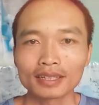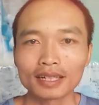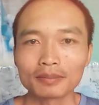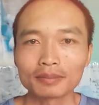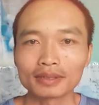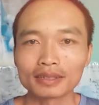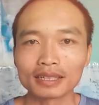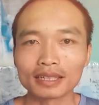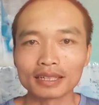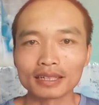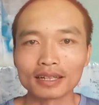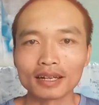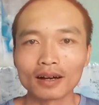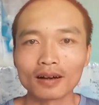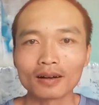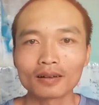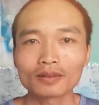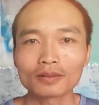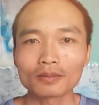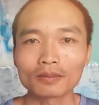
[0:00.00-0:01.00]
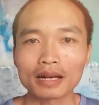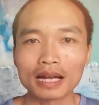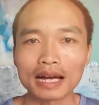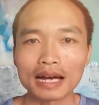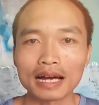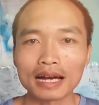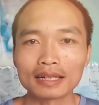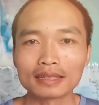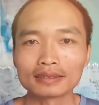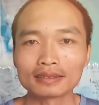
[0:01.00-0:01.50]
Theo mình nghĩ đó cũng
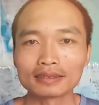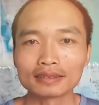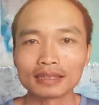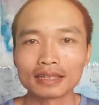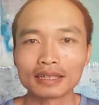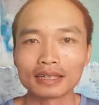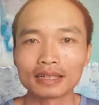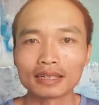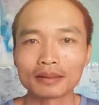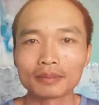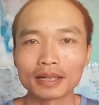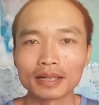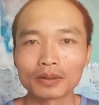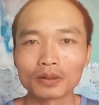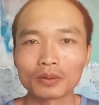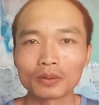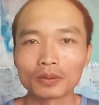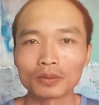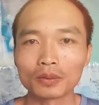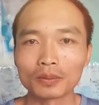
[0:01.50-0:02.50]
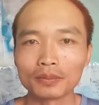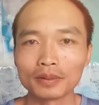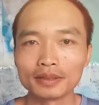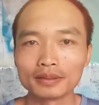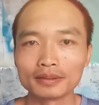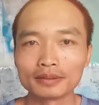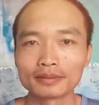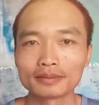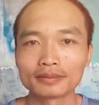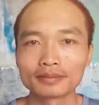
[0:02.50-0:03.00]
là nhờ bà nội của
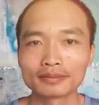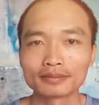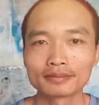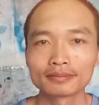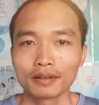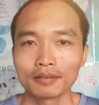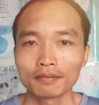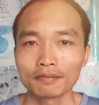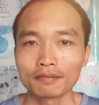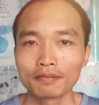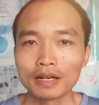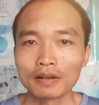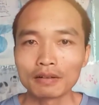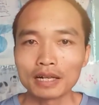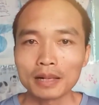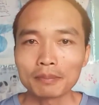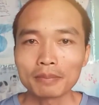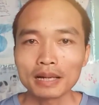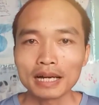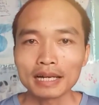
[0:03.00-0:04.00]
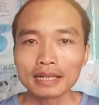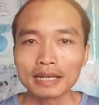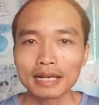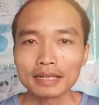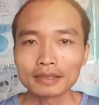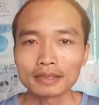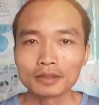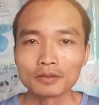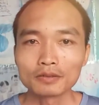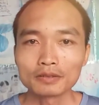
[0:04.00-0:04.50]
mình. Vào năm hai
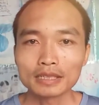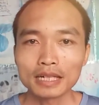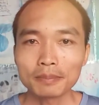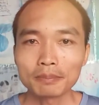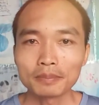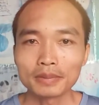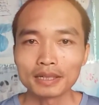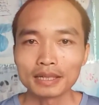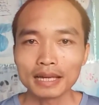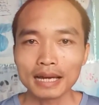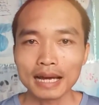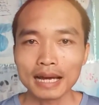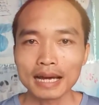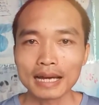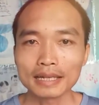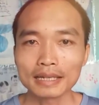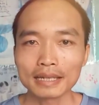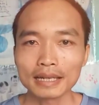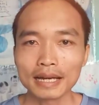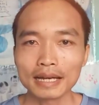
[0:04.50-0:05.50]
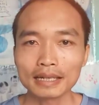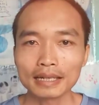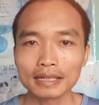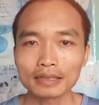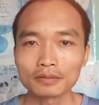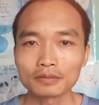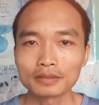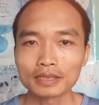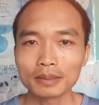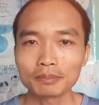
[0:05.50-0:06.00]
nghìn không trăm mười hai, hai
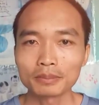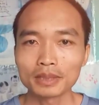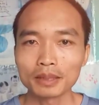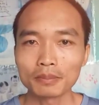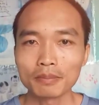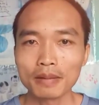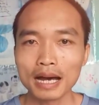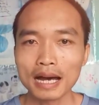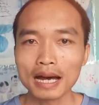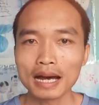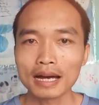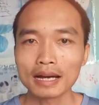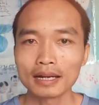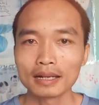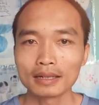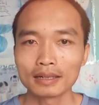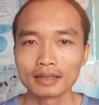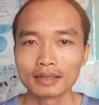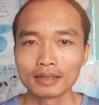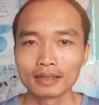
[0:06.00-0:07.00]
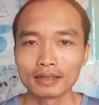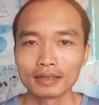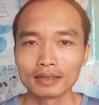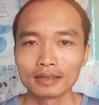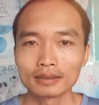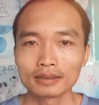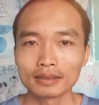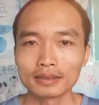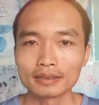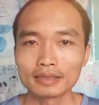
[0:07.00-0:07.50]
nghìn không trăm mười ba,
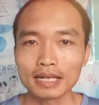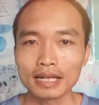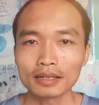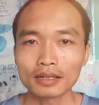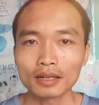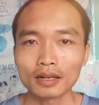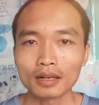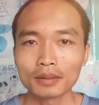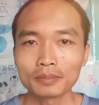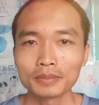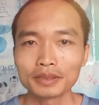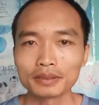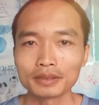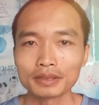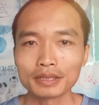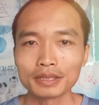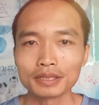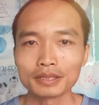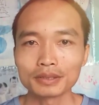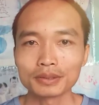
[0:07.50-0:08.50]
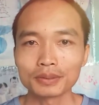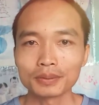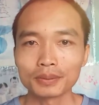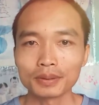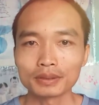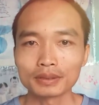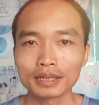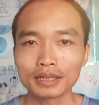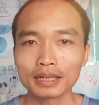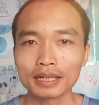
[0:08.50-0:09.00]
thời gian đó mình đi
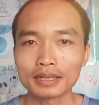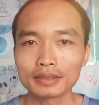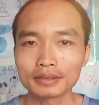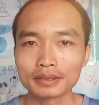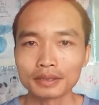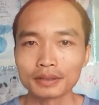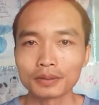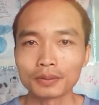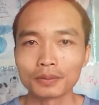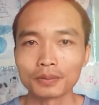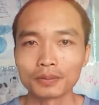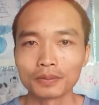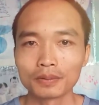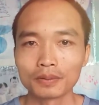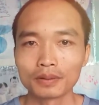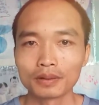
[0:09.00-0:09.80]
chùa rất là nhiều.